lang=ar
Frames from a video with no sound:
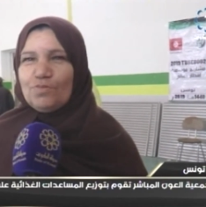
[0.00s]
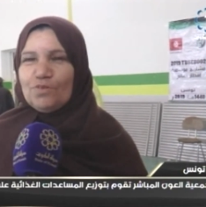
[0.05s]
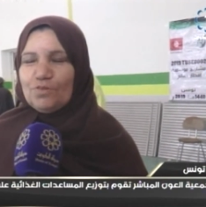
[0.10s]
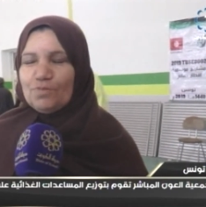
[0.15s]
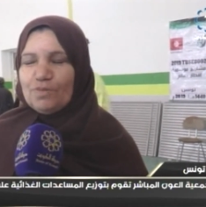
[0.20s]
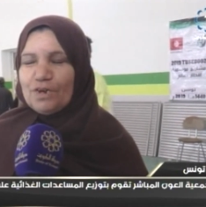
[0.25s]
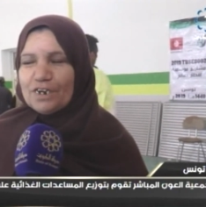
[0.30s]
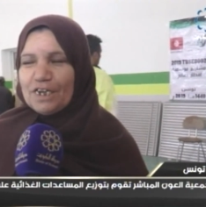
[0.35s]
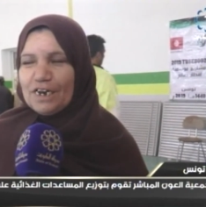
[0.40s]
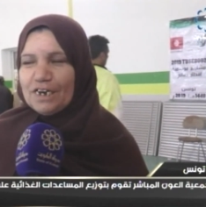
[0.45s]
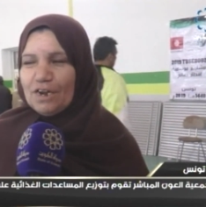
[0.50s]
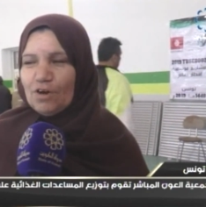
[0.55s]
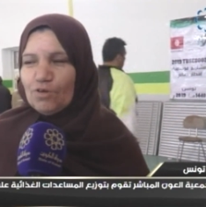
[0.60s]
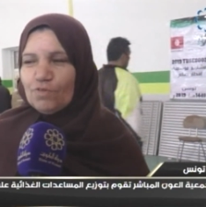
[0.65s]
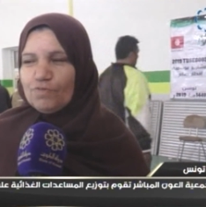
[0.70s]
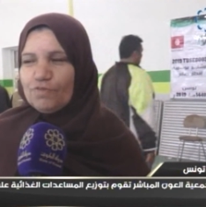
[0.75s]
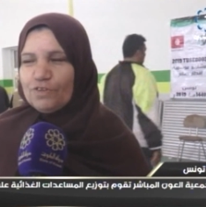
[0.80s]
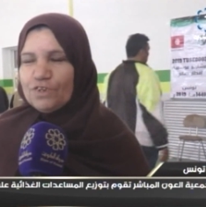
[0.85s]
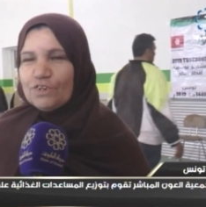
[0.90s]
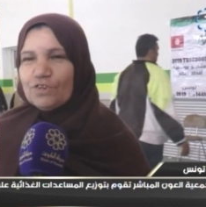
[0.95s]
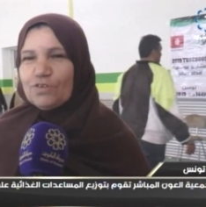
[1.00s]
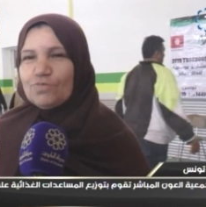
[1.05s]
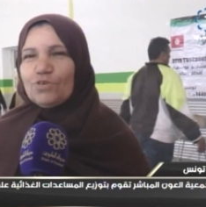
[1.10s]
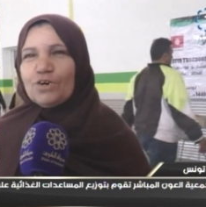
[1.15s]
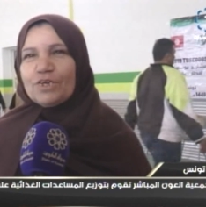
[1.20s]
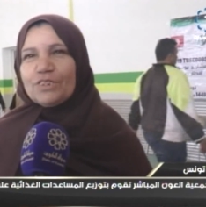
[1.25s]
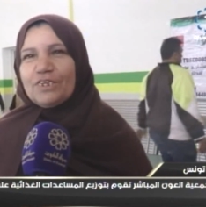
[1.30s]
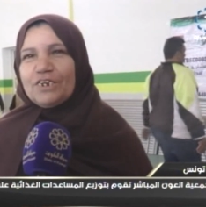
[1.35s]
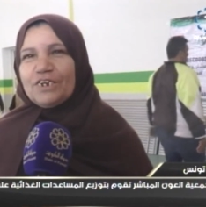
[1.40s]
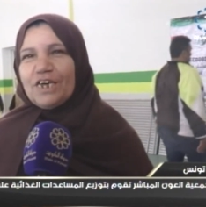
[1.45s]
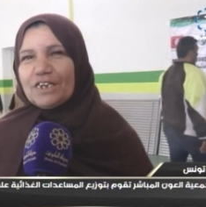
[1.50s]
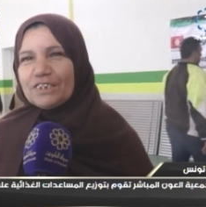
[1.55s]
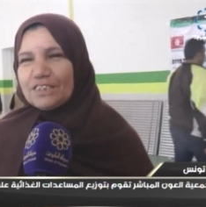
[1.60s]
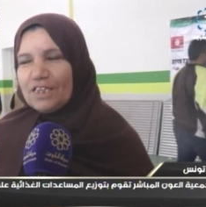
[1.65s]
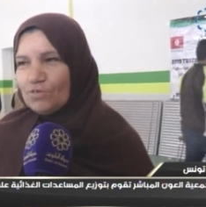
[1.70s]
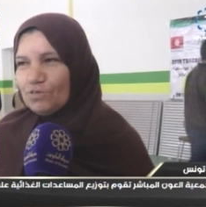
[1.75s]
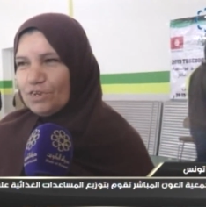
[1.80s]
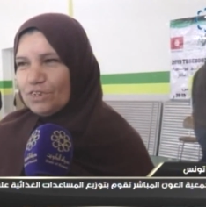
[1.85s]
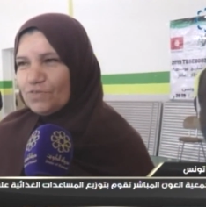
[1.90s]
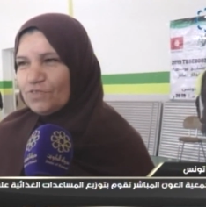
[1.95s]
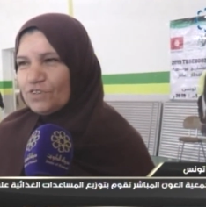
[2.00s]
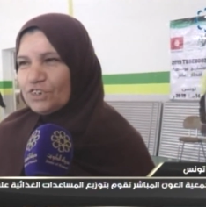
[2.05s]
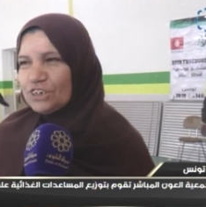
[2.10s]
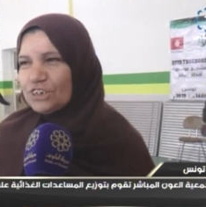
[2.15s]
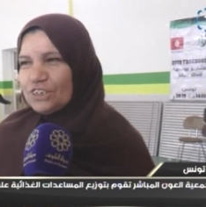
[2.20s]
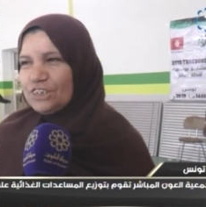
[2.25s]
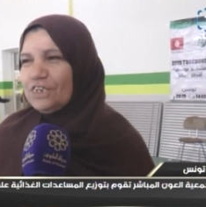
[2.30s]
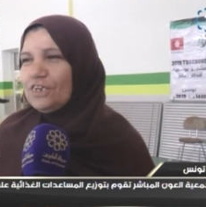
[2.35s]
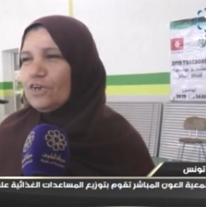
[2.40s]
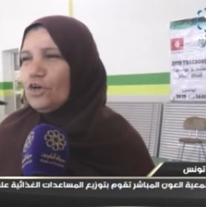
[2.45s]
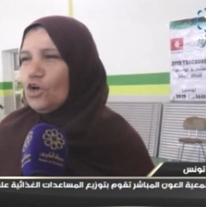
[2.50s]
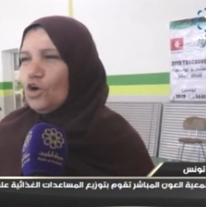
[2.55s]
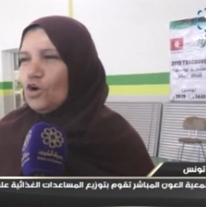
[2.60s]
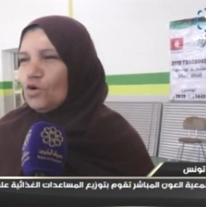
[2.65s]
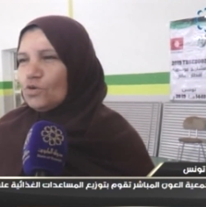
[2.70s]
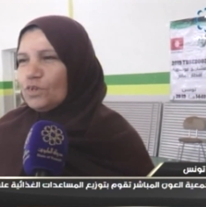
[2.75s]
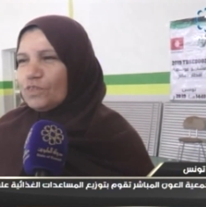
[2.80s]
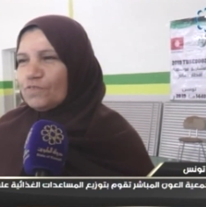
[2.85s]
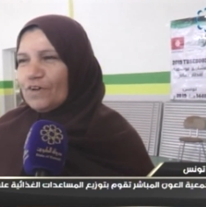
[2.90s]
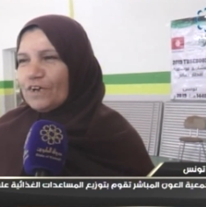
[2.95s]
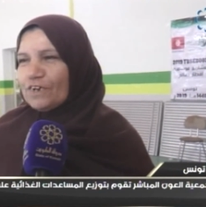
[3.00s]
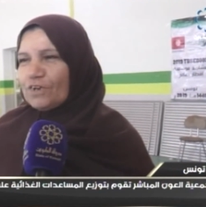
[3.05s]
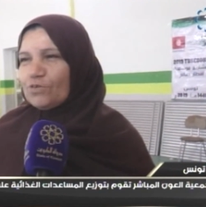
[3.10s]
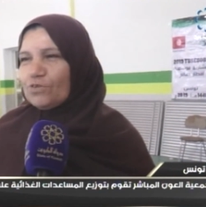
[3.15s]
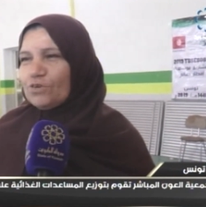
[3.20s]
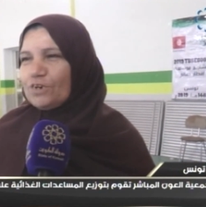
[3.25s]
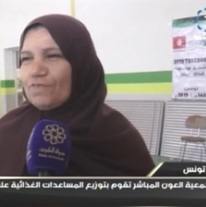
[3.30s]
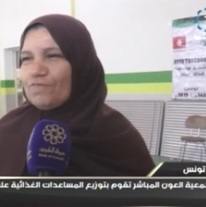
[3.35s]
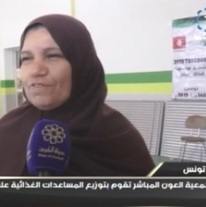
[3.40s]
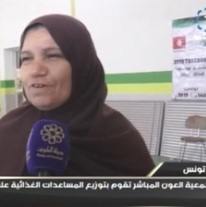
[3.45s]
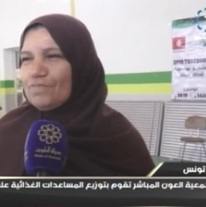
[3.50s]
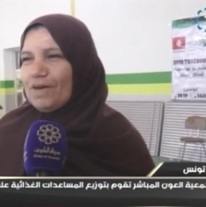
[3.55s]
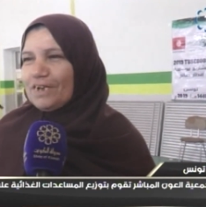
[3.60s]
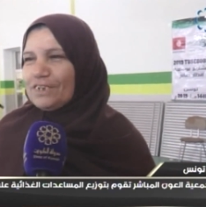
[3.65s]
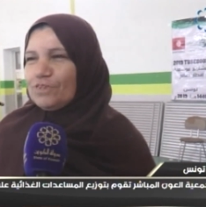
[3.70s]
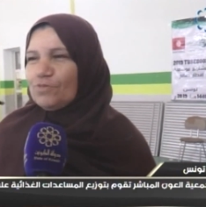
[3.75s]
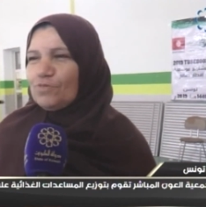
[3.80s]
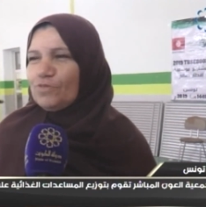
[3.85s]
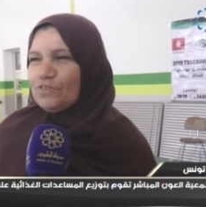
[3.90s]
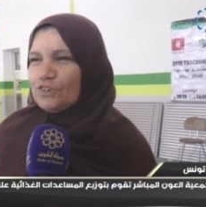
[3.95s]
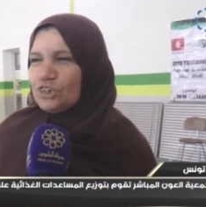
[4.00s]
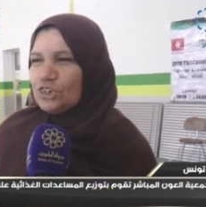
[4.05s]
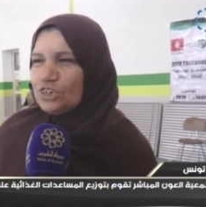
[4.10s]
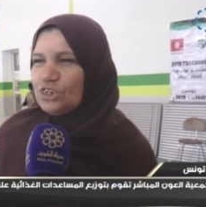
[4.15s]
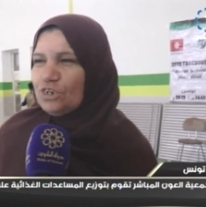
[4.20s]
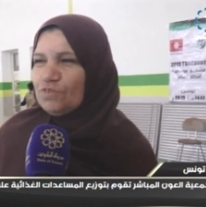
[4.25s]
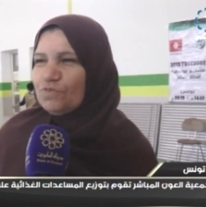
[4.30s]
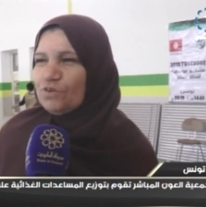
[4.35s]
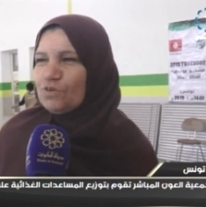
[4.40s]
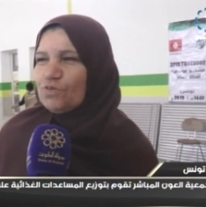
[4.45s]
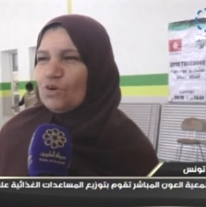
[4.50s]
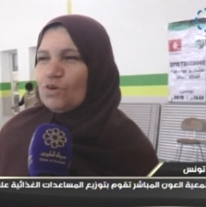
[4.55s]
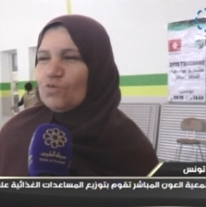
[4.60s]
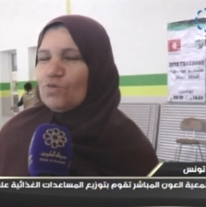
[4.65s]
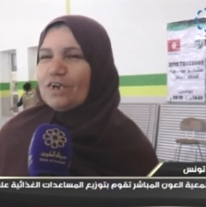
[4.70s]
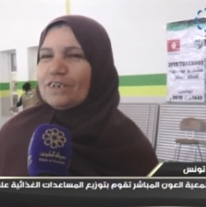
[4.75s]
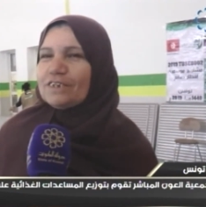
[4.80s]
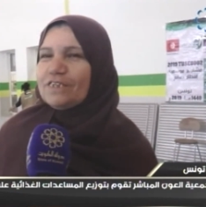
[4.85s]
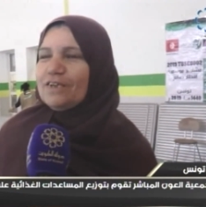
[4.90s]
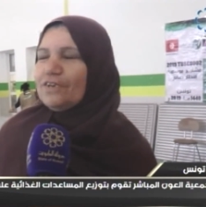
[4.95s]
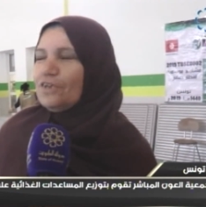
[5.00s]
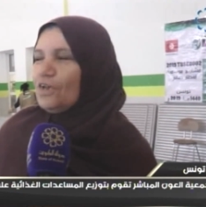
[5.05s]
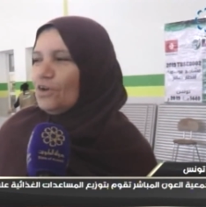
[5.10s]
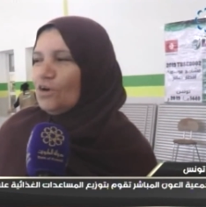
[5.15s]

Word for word: وبارك الله فيكم وخذينا خطوات في الشتاء ويتفكرونا في المكتب وفي الشتاء وفي كل وقت